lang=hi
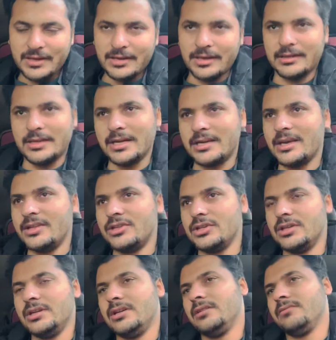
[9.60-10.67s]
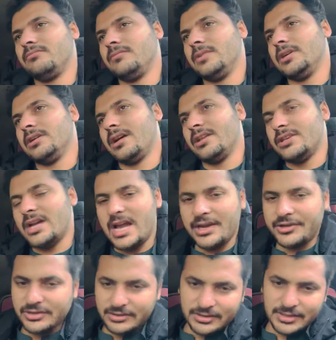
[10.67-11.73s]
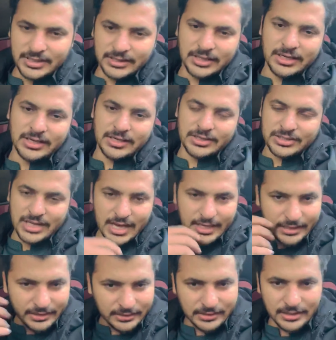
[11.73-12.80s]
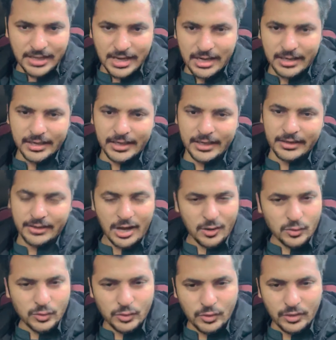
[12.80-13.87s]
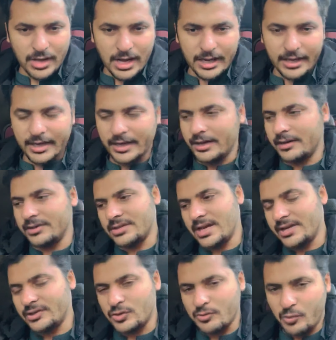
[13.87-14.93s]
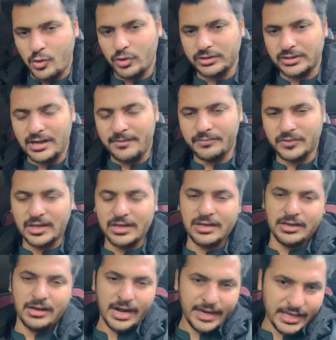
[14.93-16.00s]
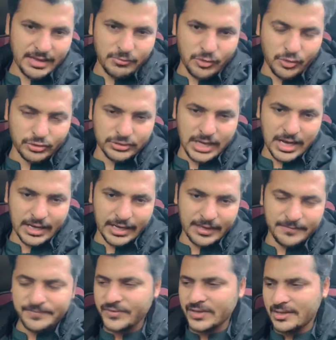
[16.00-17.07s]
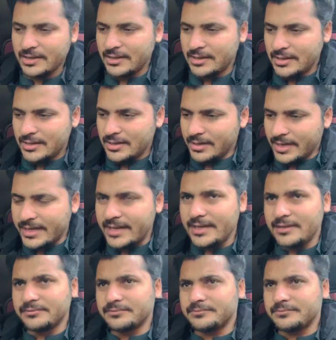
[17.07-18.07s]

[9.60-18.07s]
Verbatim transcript: कि देखें जी गंजाइश इतनी थी शहरी इतने आ गए लाखों लोग आ गए गंजाइश तो बहुत कम थी गाड़ियाँ बहुत आ गई लेकिन